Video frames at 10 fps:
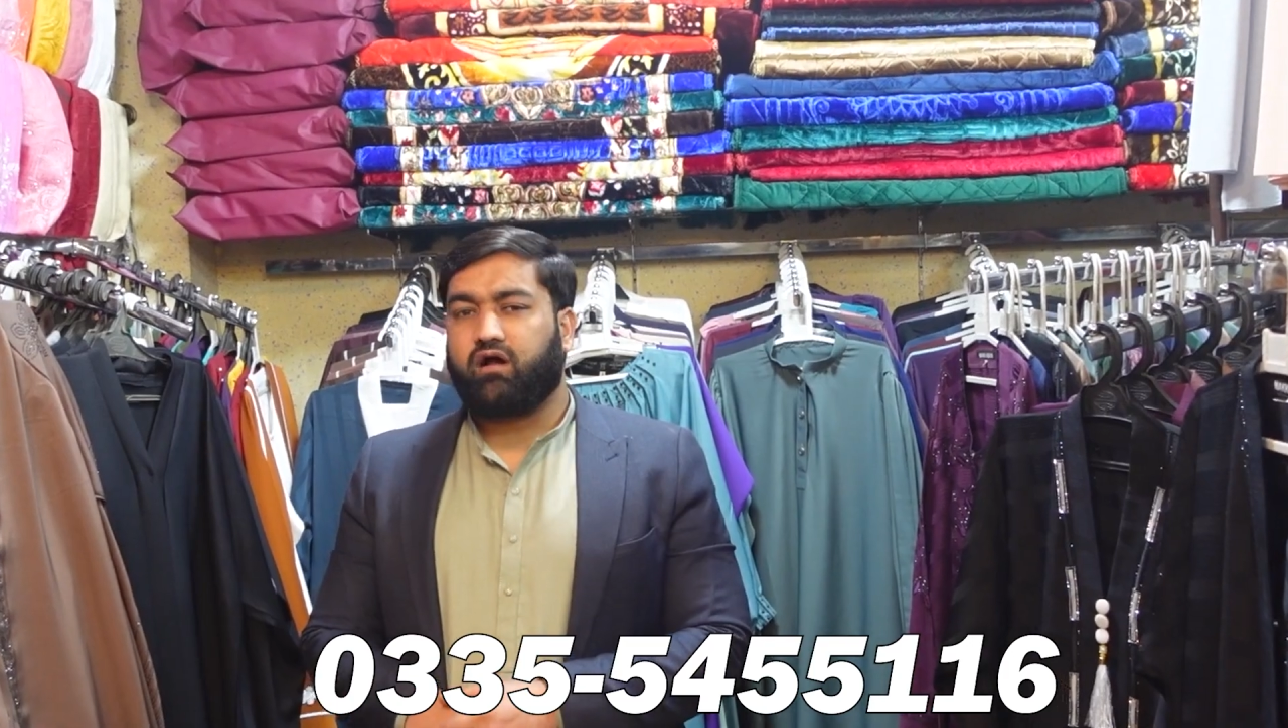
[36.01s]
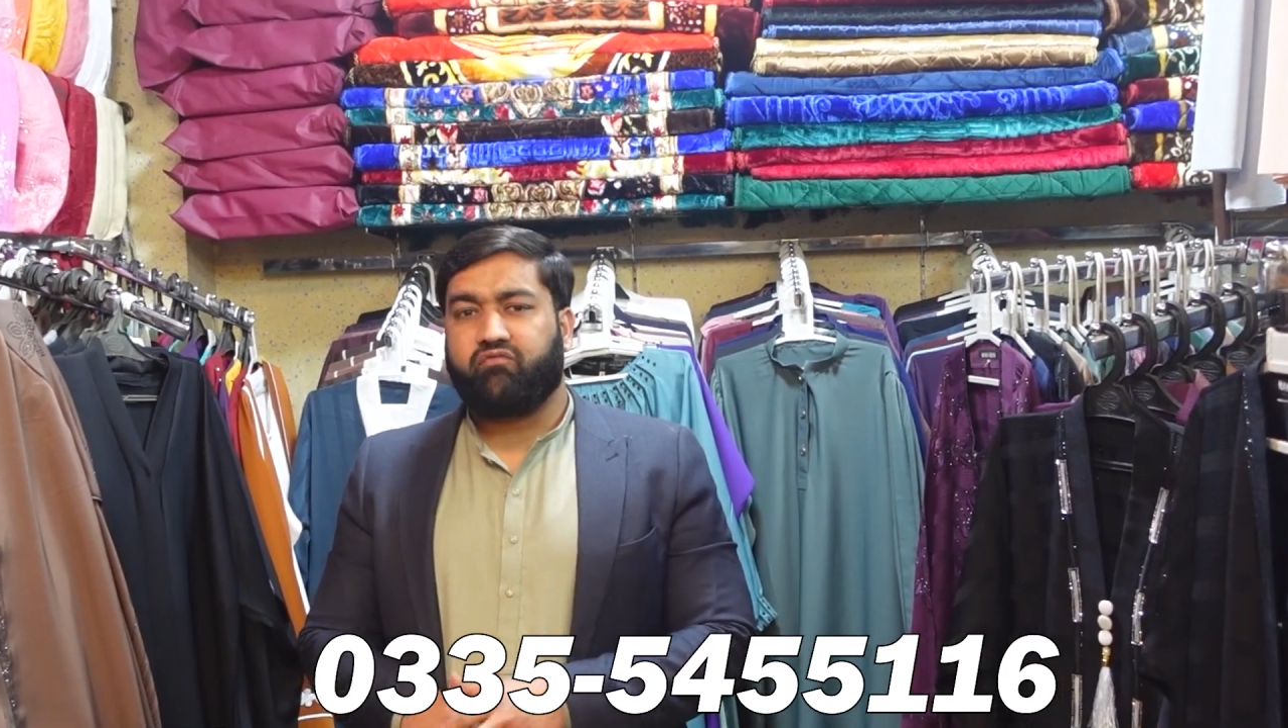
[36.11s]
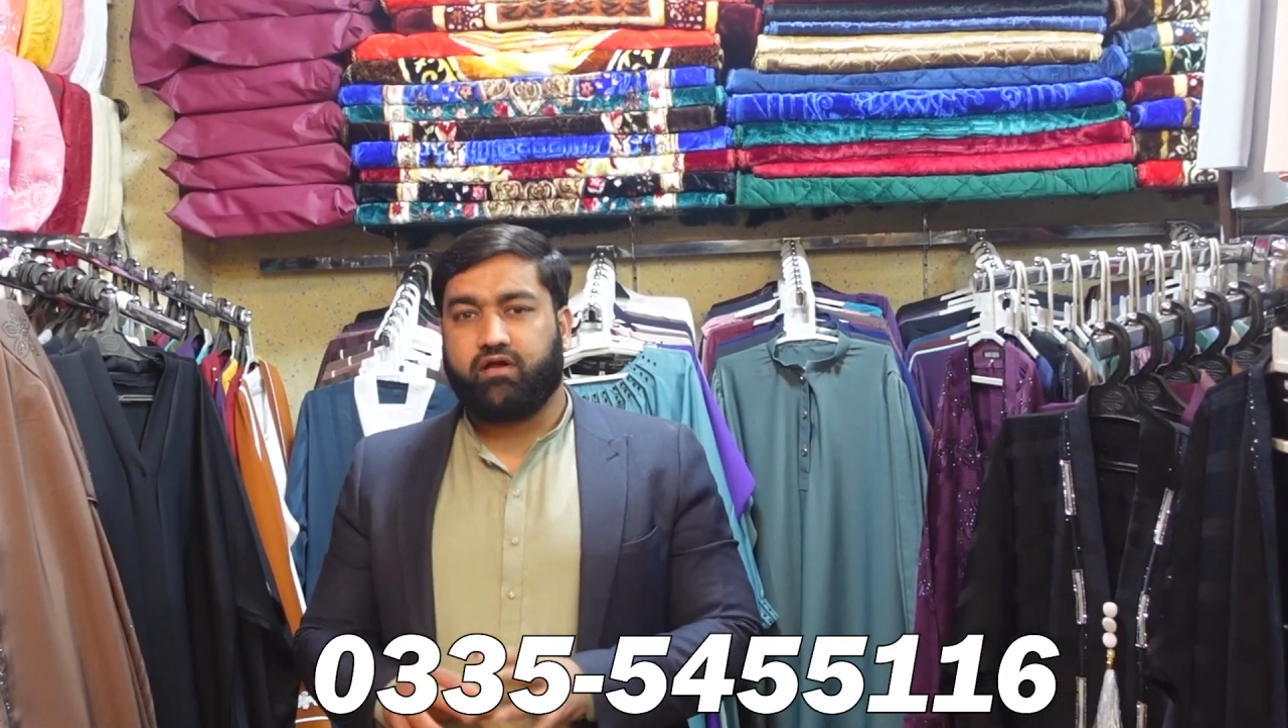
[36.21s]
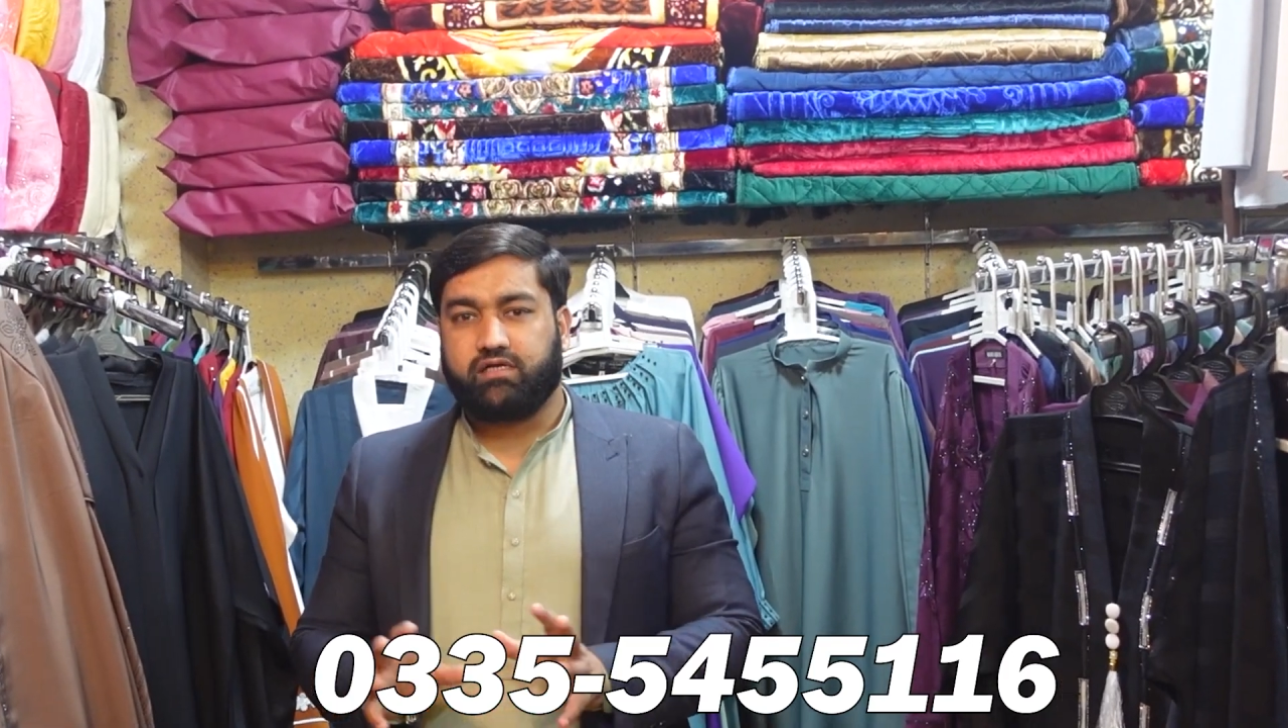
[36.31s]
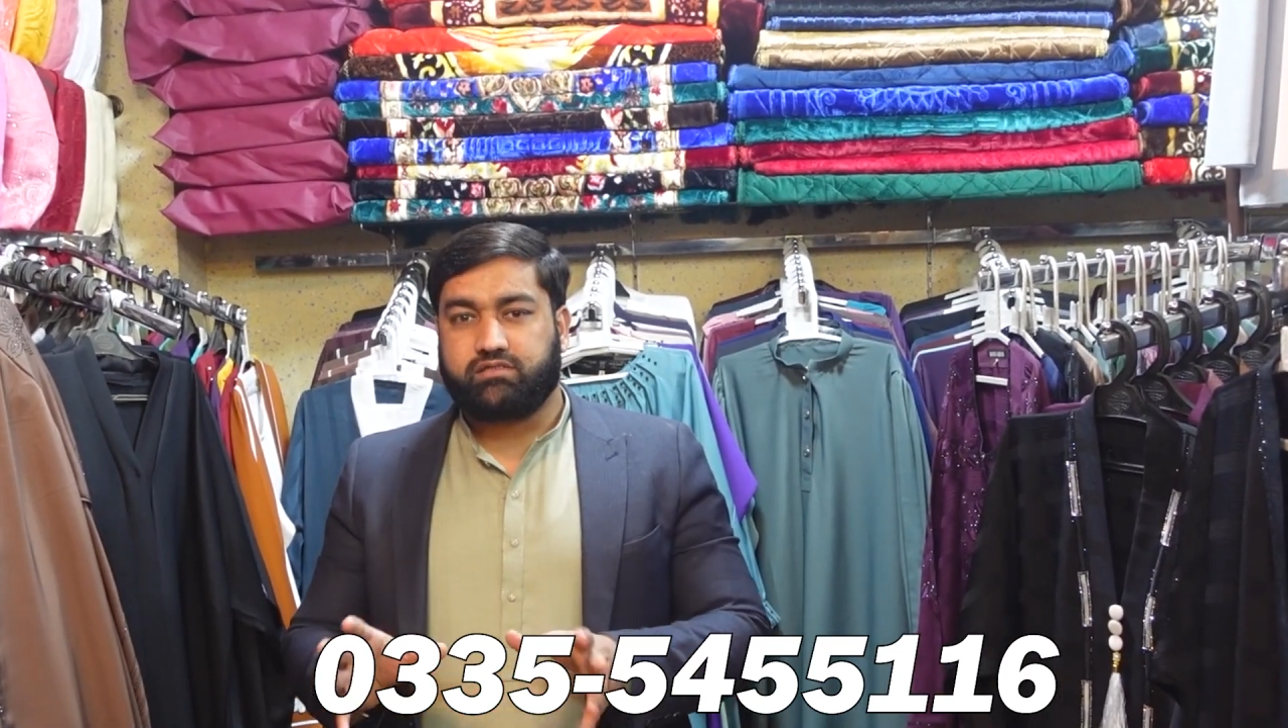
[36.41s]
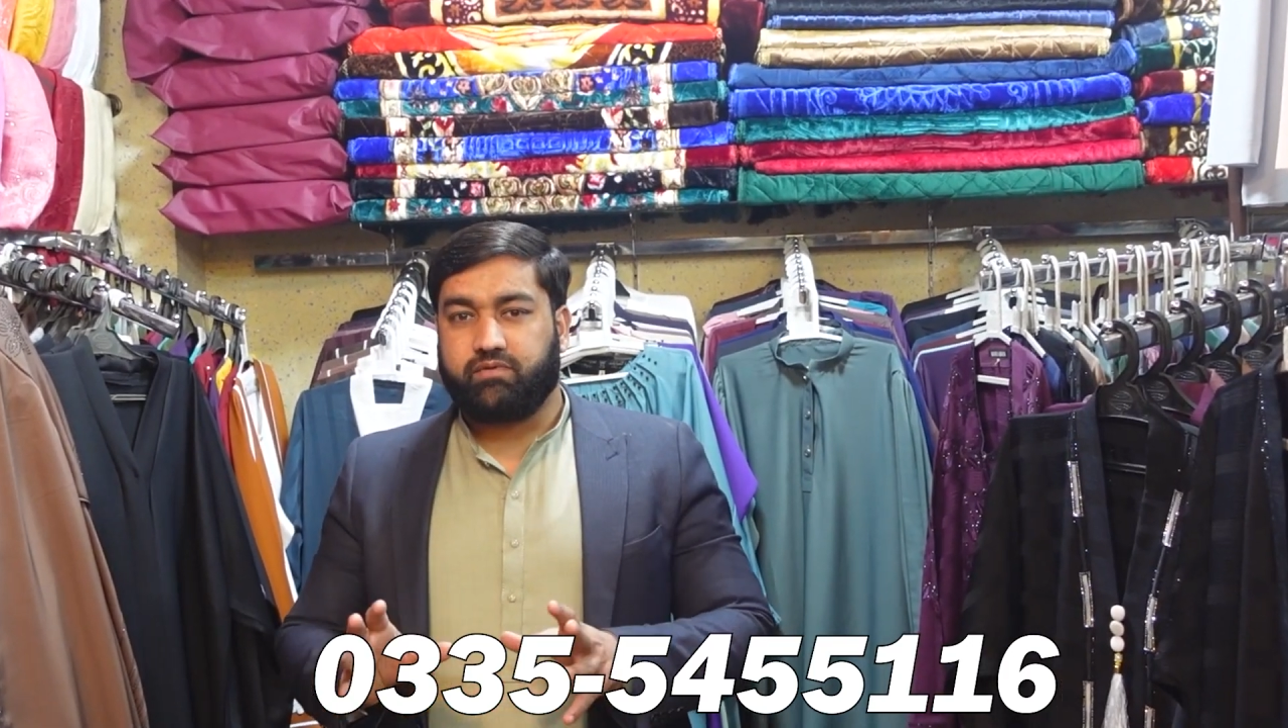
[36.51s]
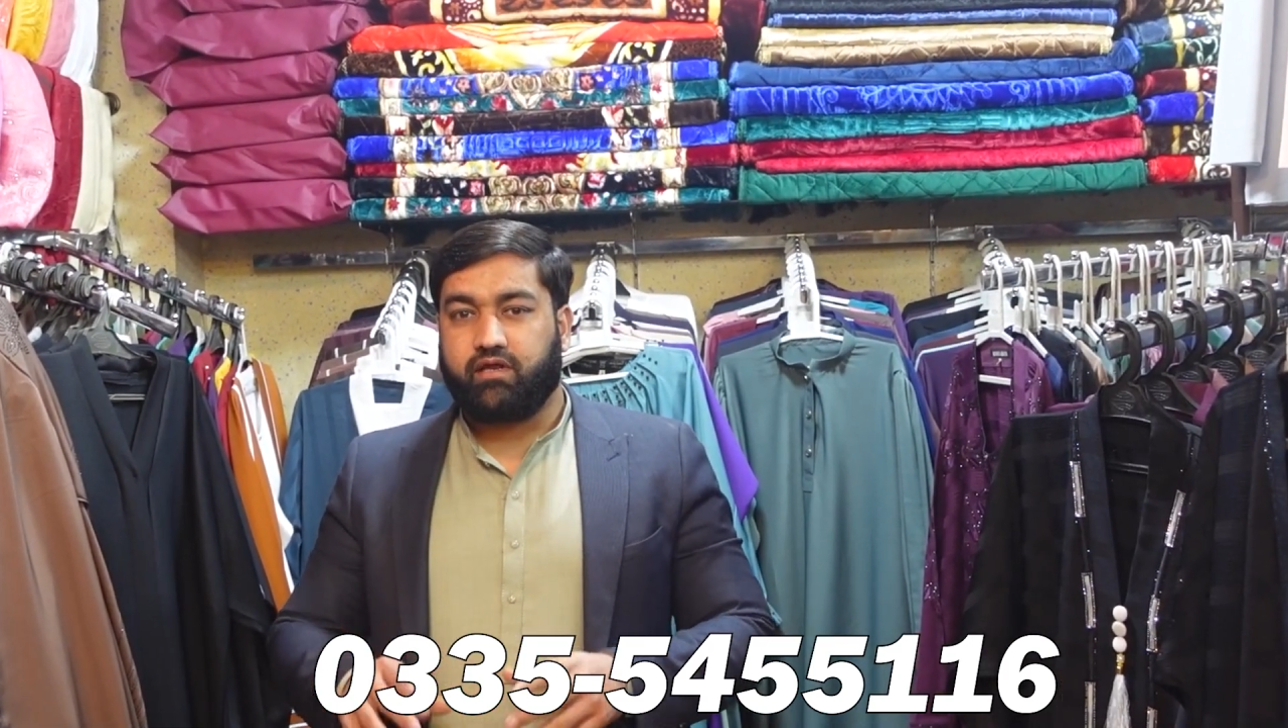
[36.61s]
काफ़ी कस्टमर